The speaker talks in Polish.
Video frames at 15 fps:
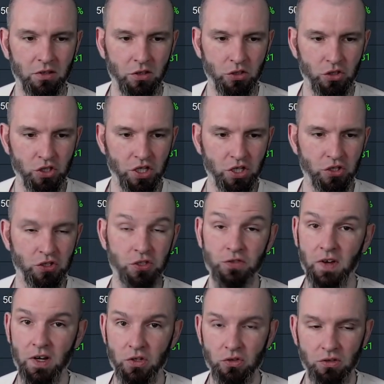30 z
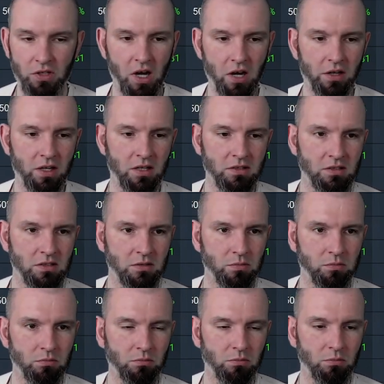Faction Guardians.
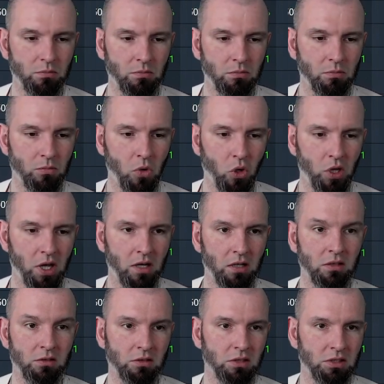
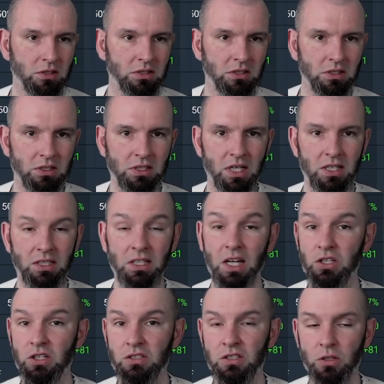Moja, e, ta
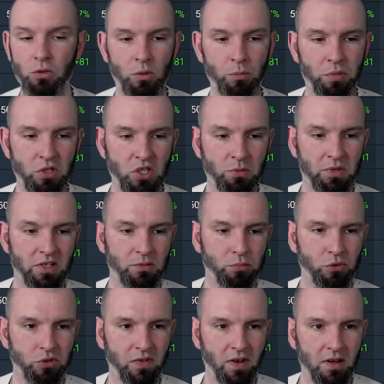Duchess, na którą patrzymy jest
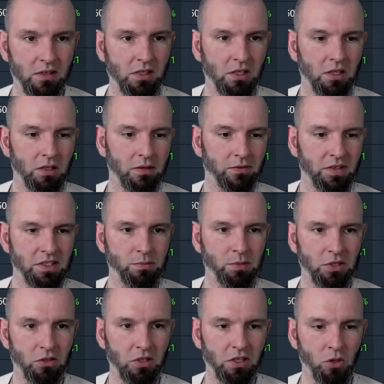plus 2, więc ma
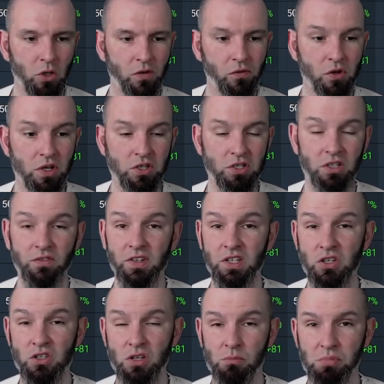dodatkowo jeszcze
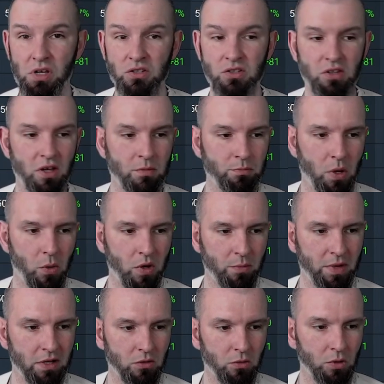25 z
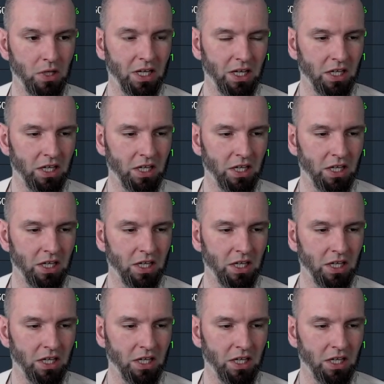Empowermentu.